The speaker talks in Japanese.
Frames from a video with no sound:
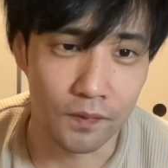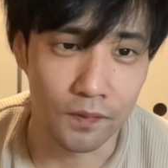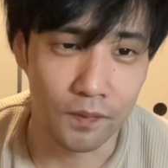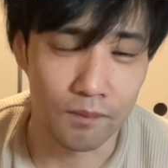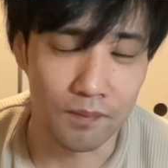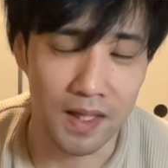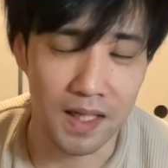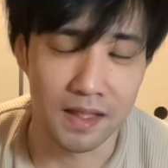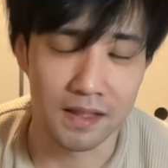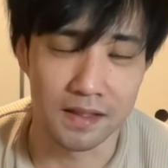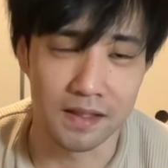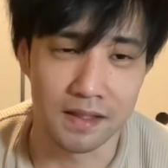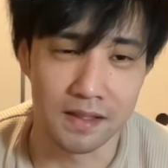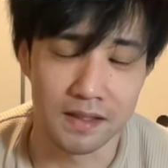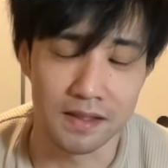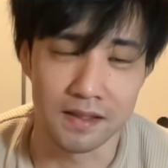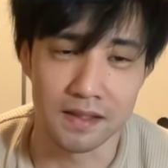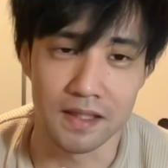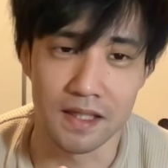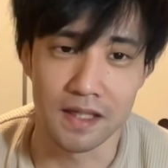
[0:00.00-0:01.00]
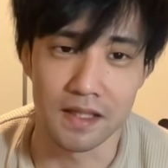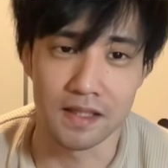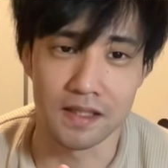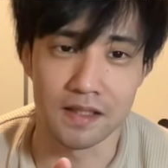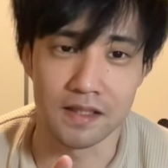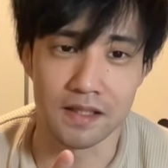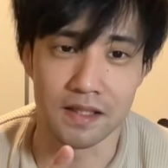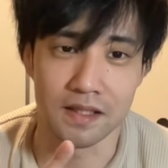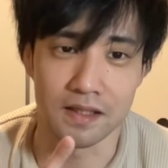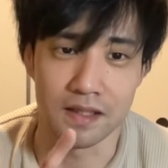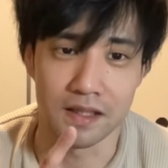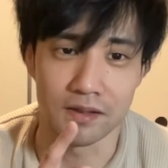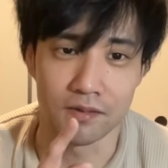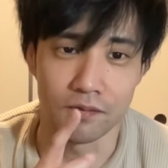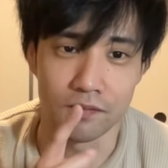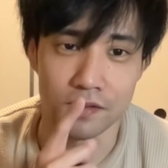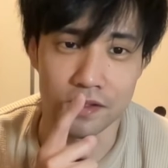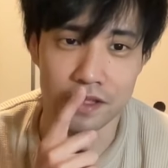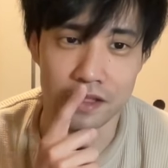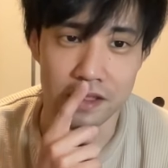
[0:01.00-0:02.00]
まあ1体引けた
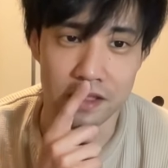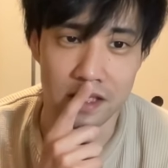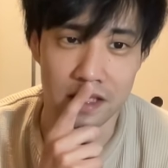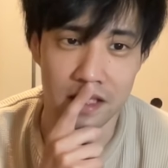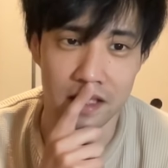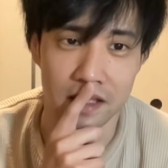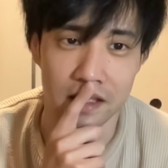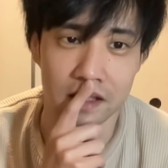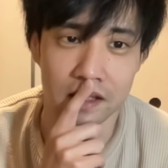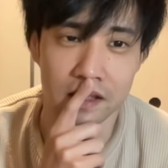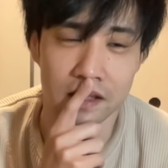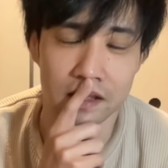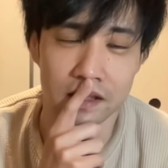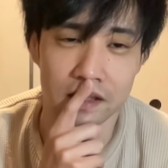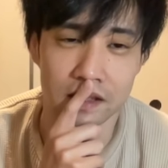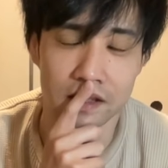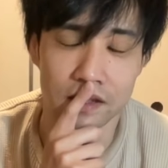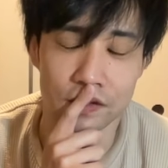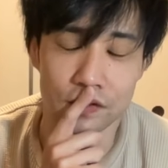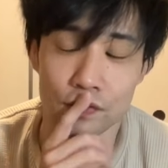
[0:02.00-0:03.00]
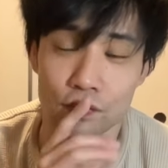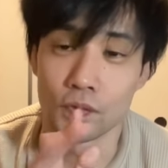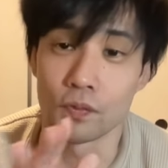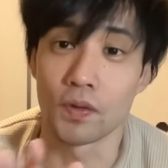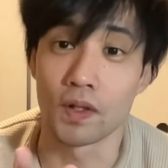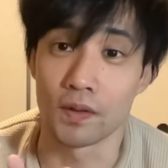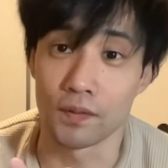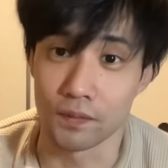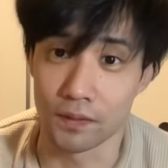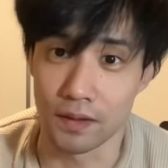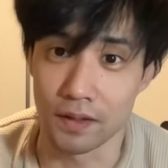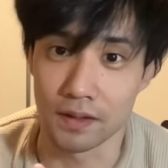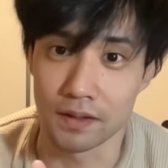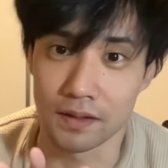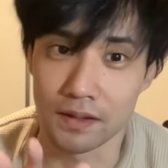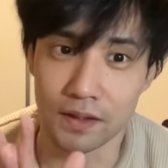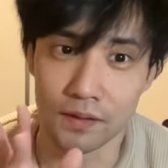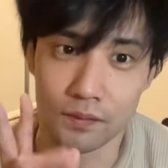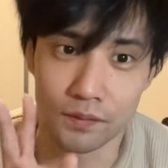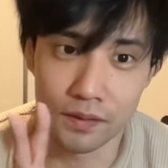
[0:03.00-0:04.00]
として、15個あるんか。
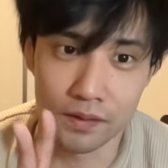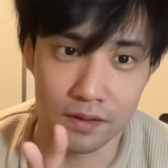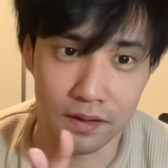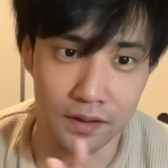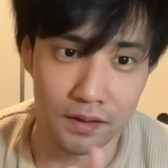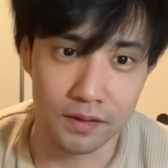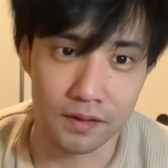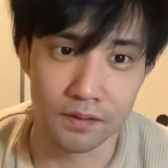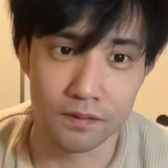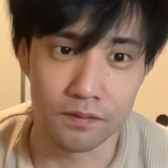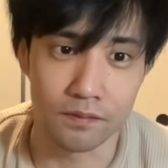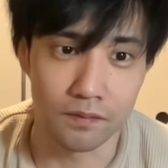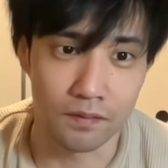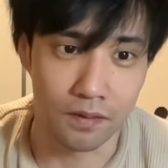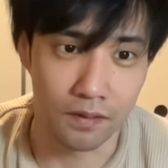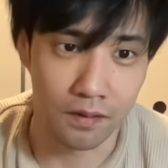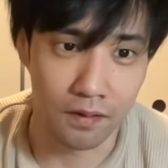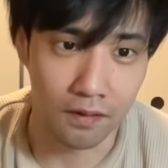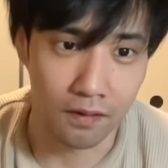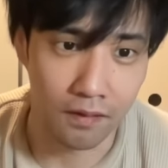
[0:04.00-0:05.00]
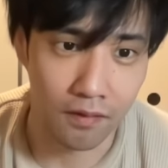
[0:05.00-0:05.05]
で、あと2回引けるから、